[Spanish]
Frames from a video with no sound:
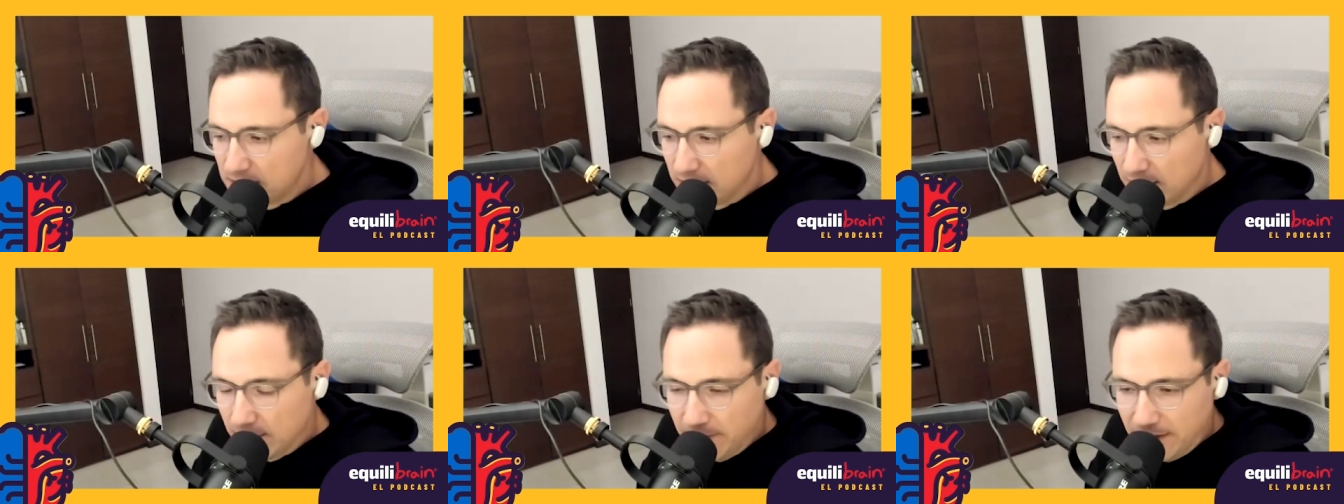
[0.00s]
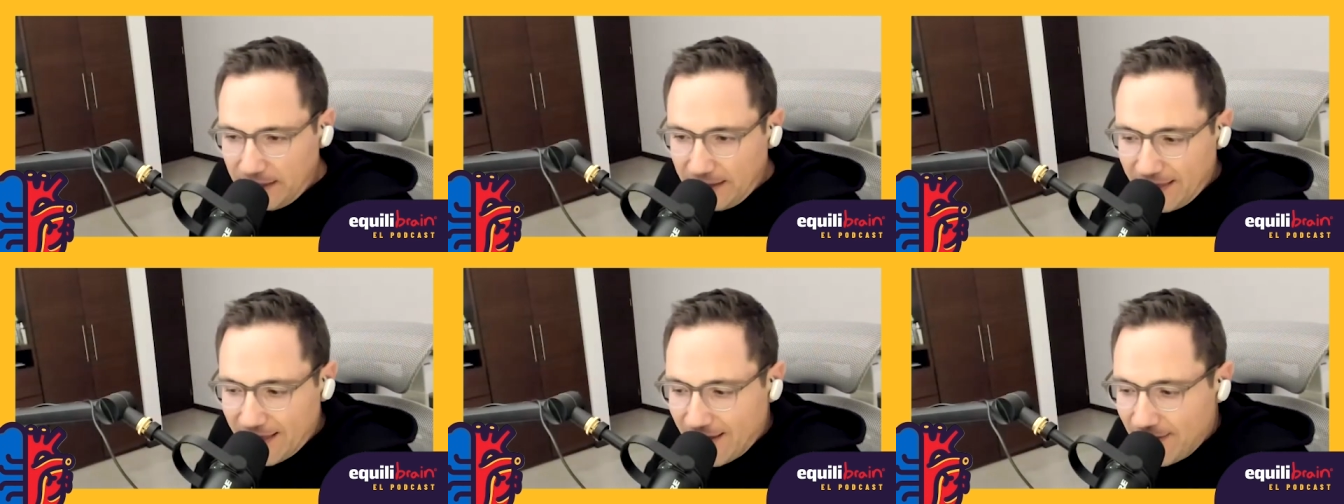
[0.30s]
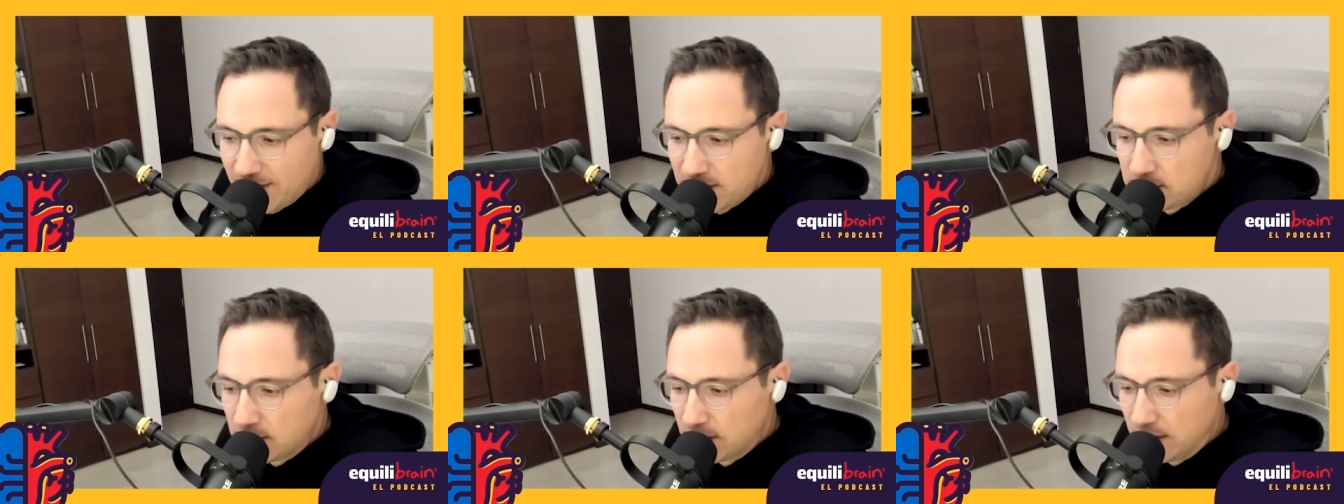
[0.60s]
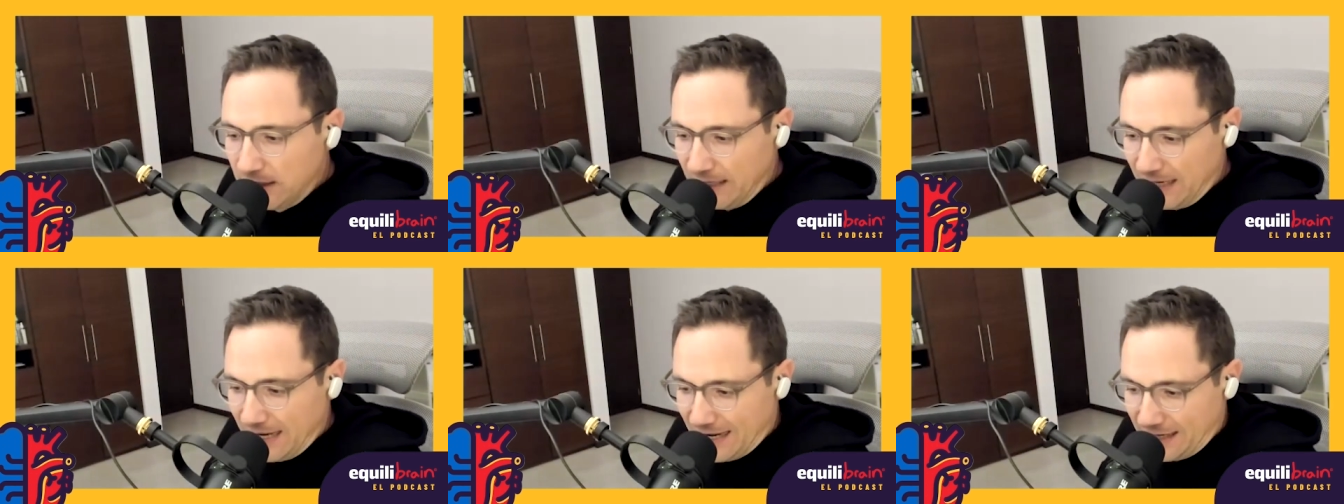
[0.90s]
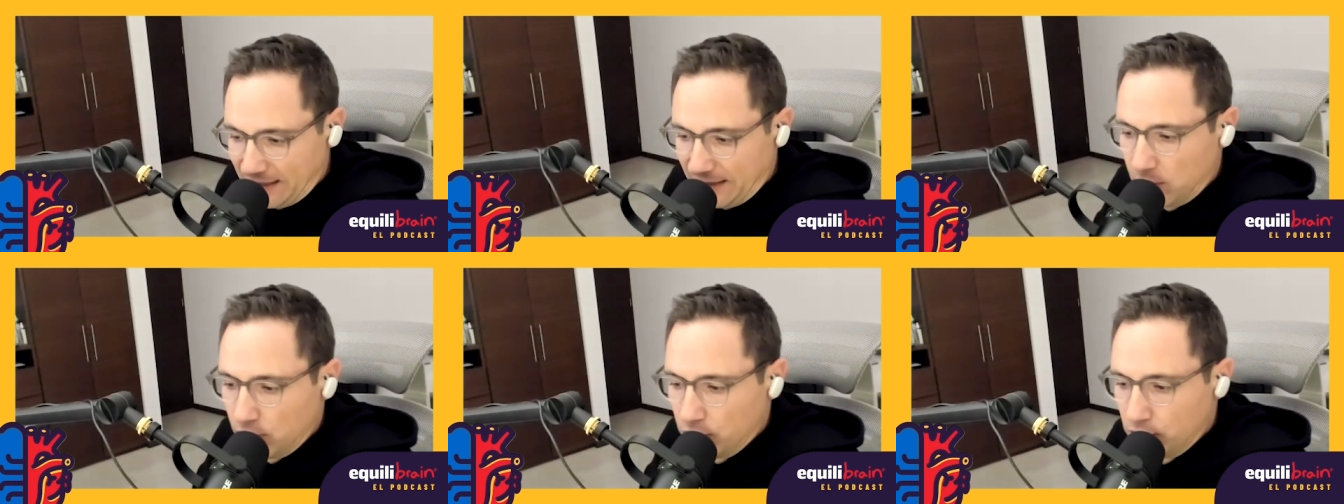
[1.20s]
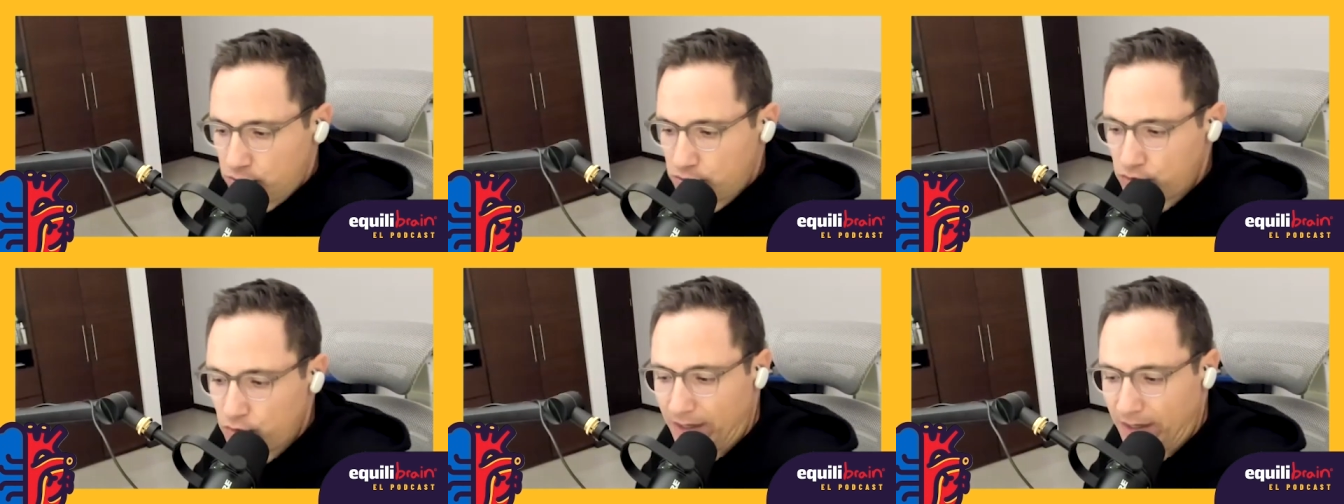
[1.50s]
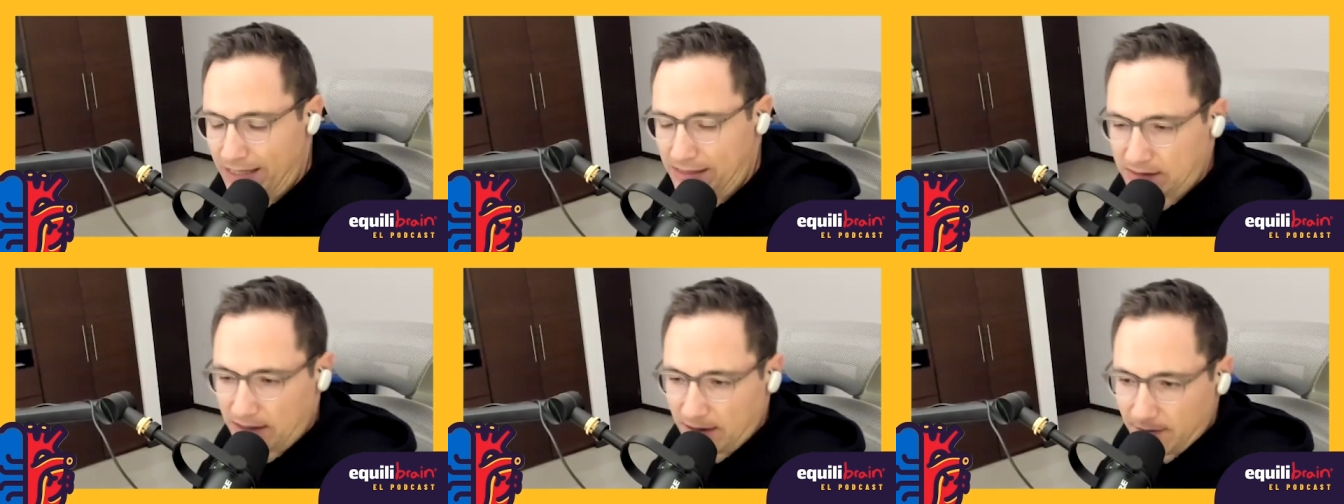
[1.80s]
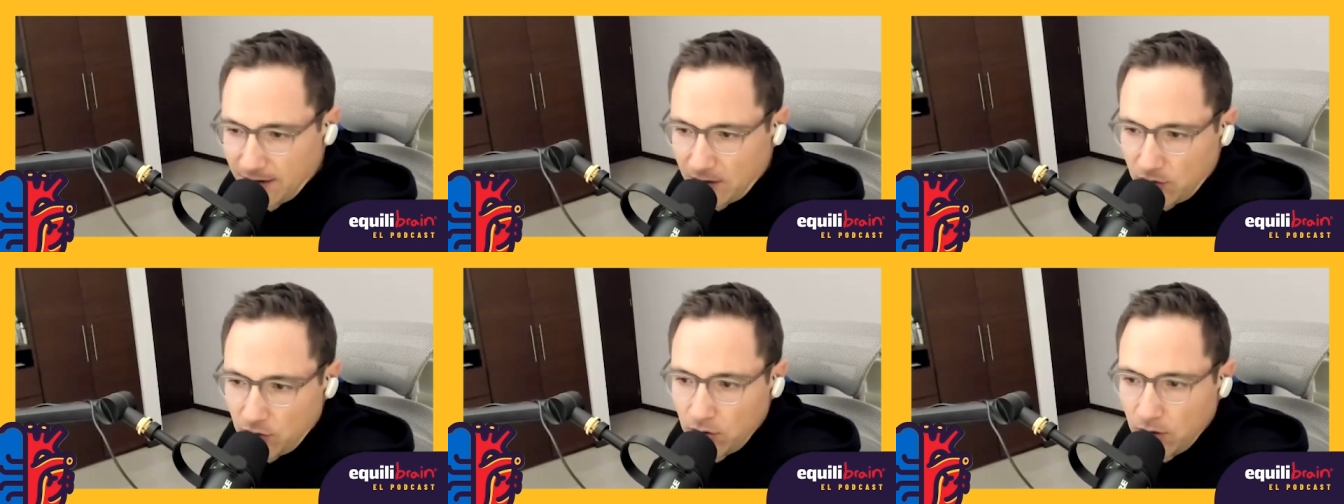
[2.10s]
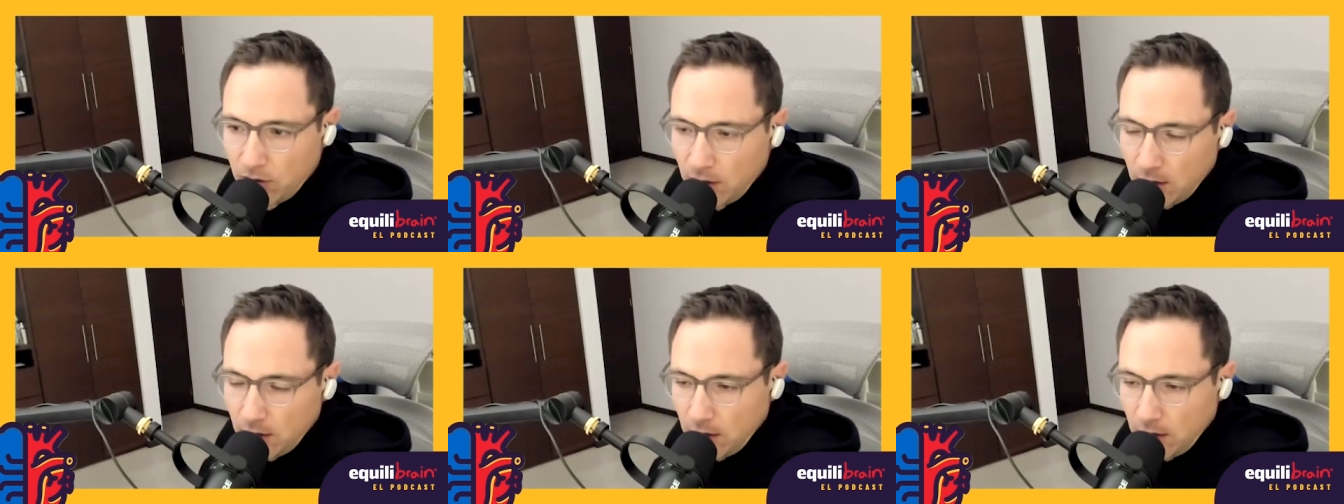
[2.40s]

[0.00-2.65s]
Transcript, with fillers: y debilidades y las reconozco y las trabajo,